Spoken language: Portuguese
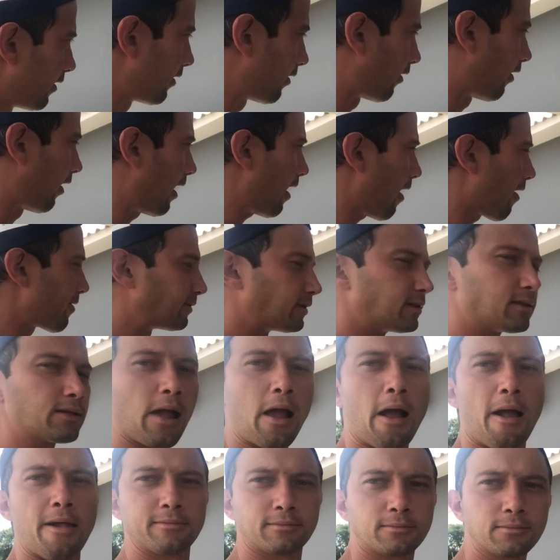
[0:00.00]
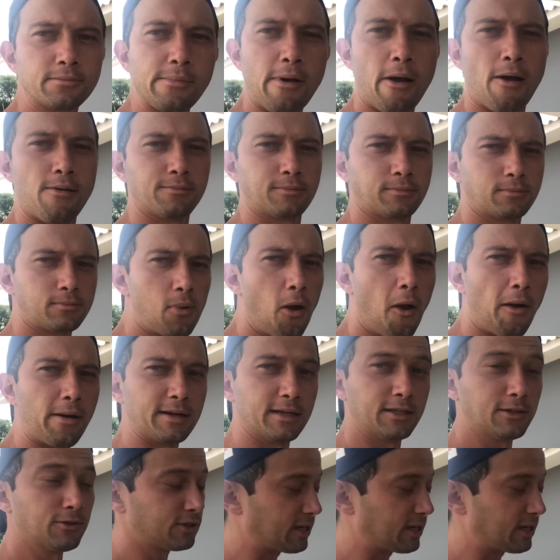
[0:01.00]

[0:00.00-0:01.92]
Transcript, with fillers: Ó. Eu não